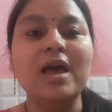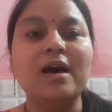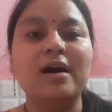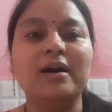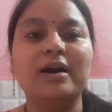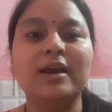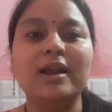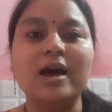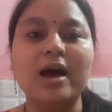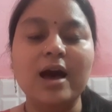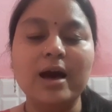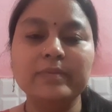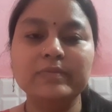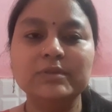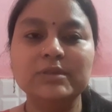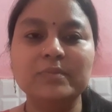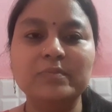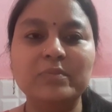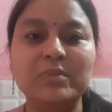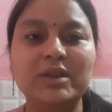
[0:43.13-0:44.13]
अगर आप
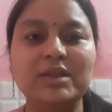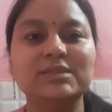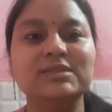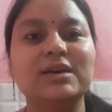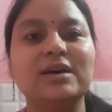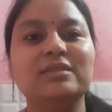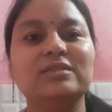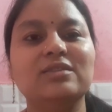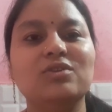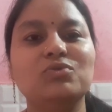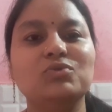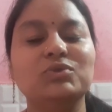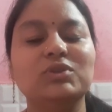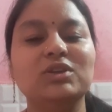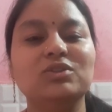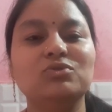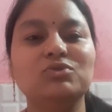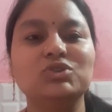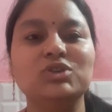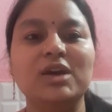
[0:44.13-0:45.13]
सब मेरे साथ ना
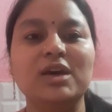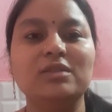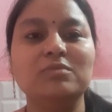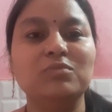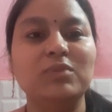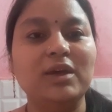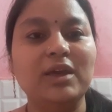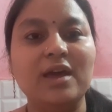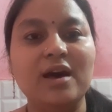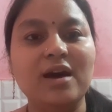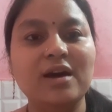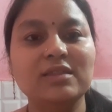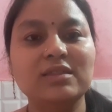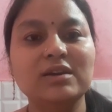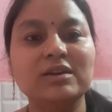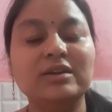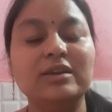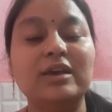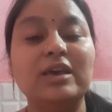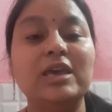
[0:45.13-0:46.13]
होते तो शायद मैं यहाँ
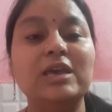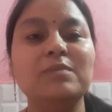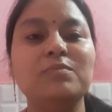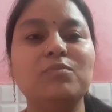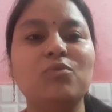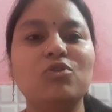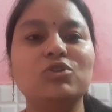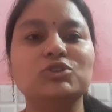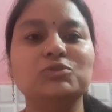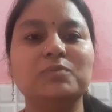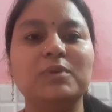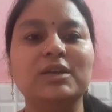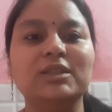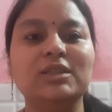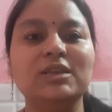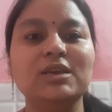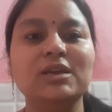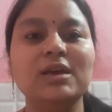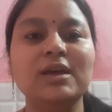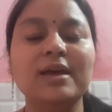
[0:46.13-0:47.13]
तक नहीं पहुँच
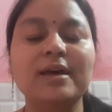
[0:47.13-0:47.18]
पाती